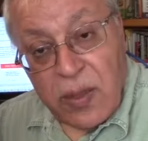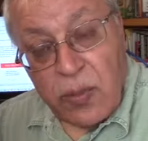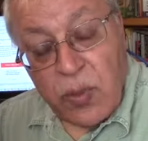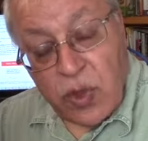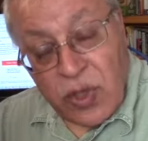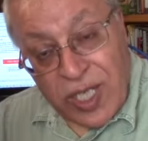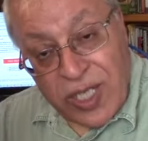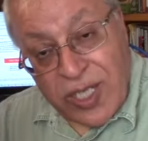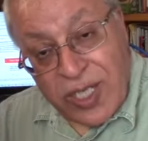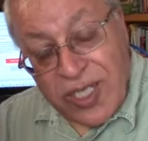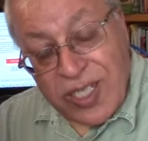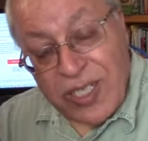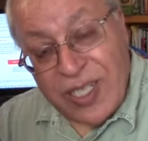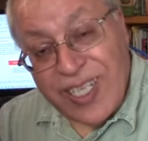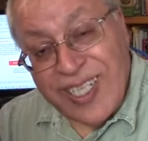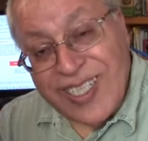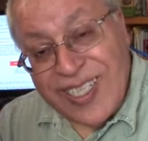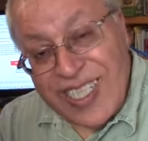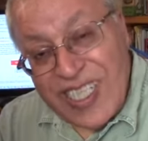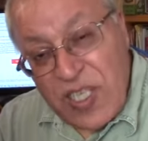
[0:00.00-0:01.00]
Bu
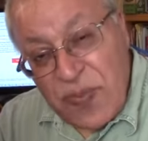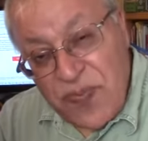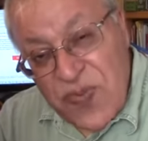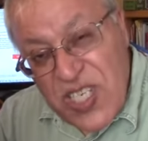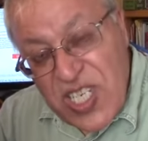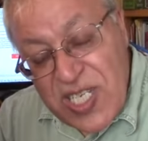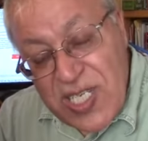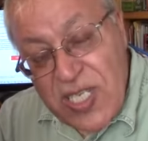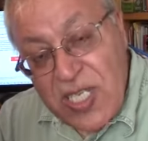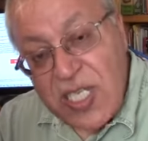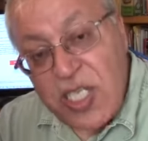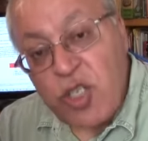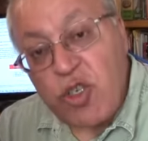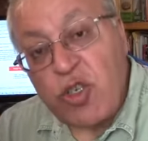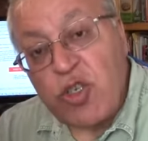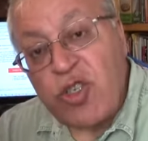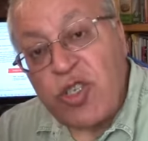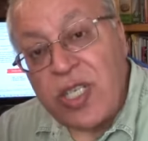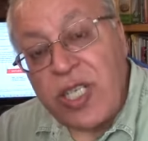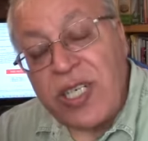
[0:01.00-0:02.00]
tarikatlardaki pislik
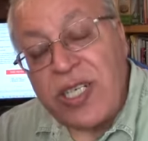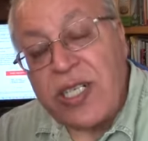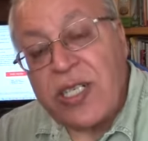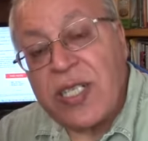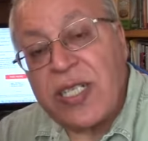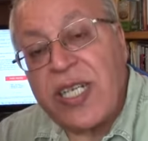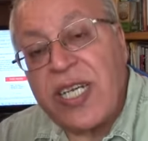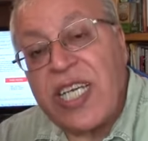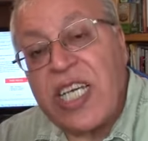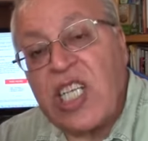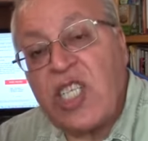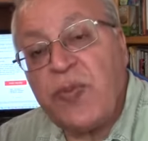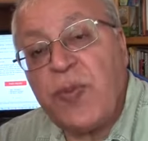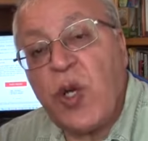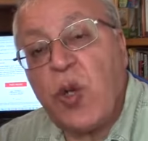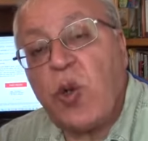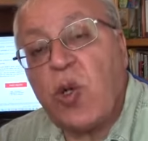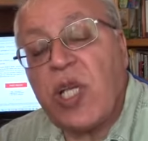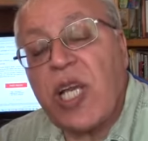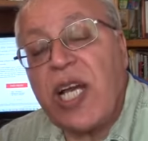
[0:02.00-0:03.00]
çocukların hırzına geçme
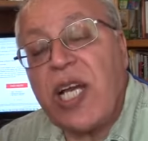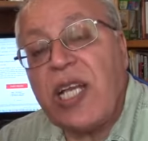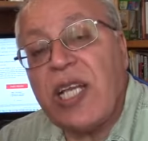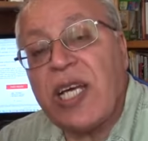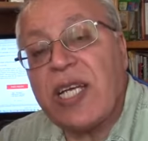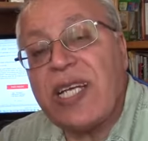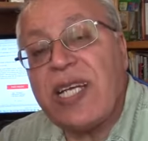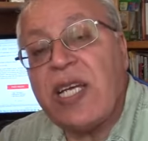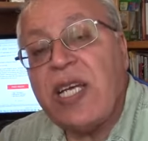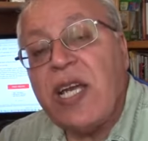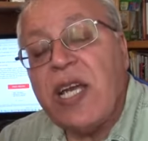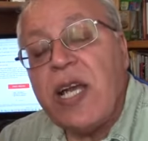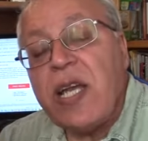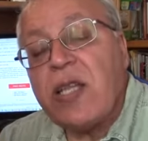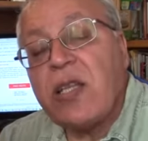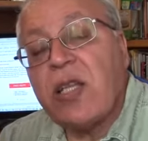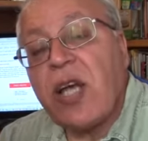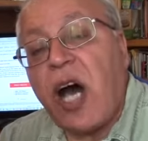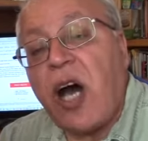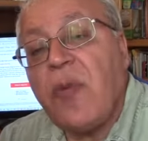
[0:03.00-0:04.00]
olayları
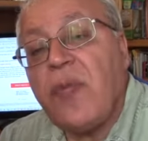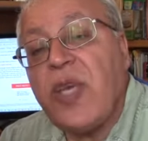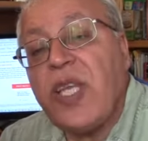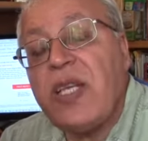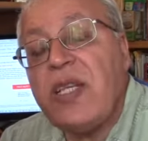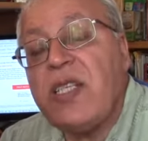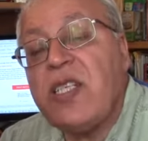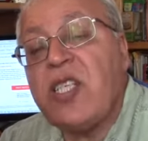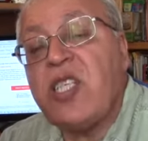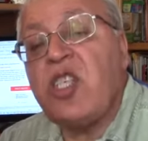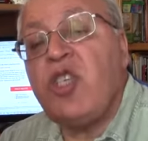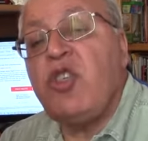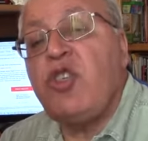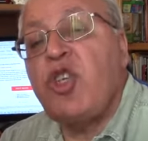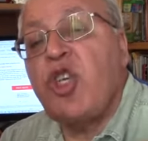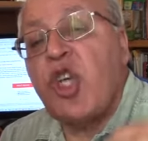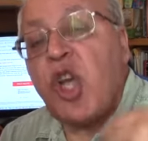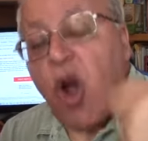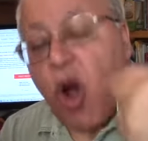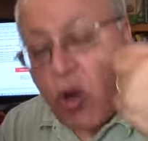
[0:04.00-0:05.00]
tahmininizin
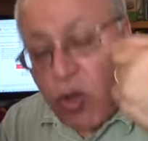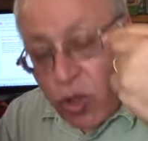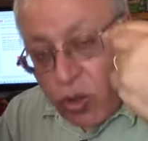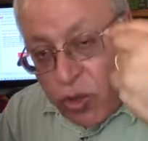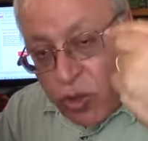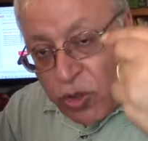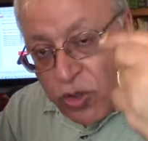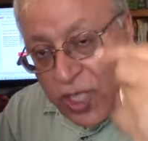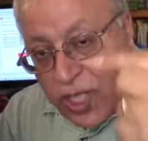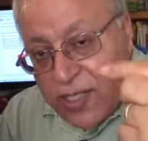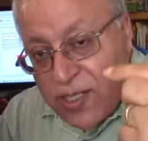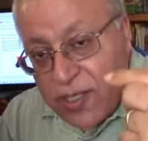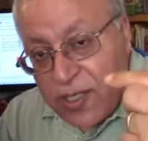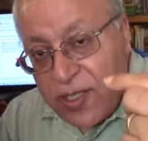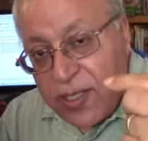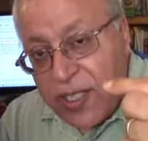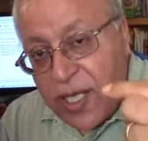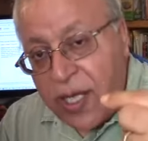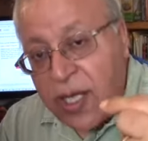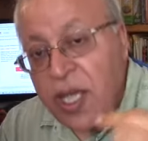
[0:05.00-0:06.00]
çok
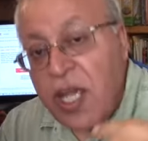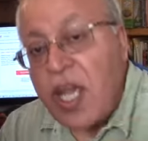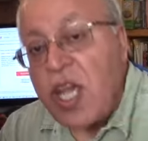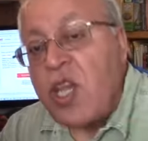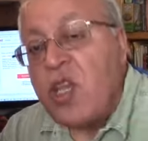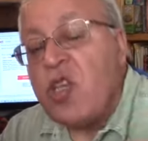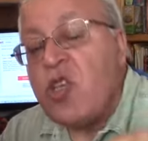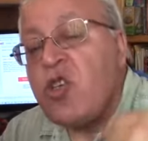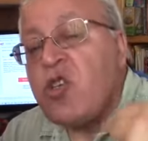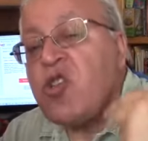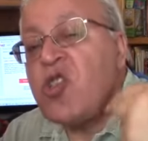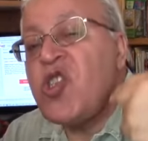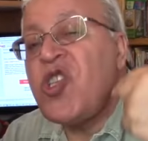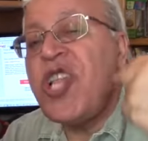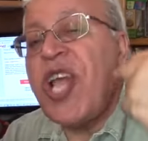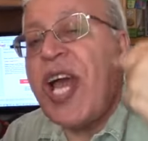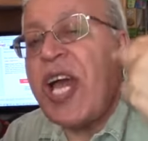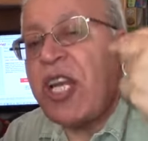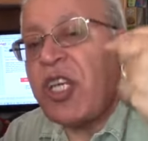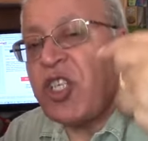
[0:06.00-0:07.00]
ötesinde
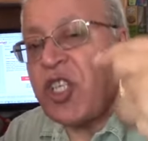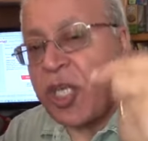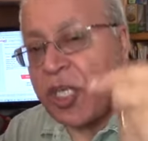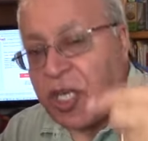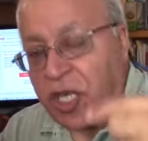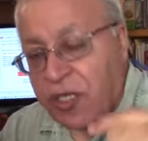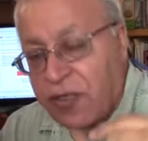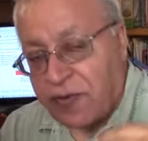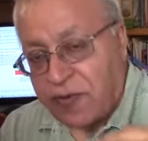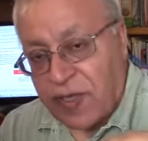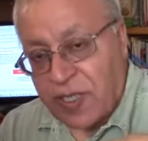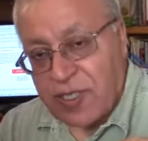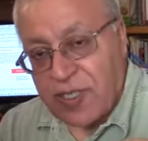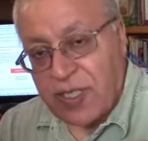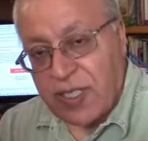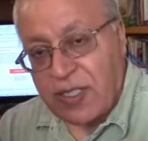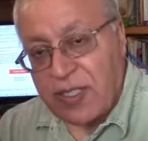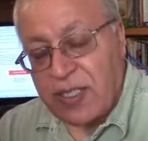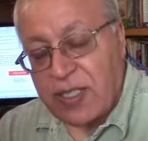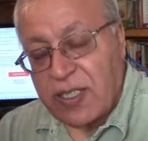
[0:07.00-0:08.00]
yüzlerce kat
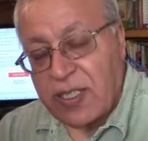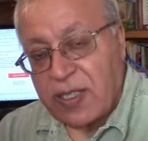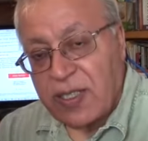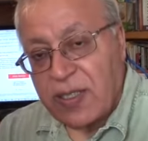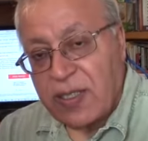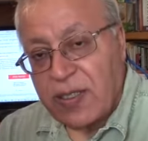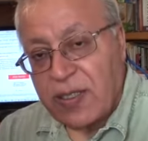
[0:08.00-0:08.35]
fazladır.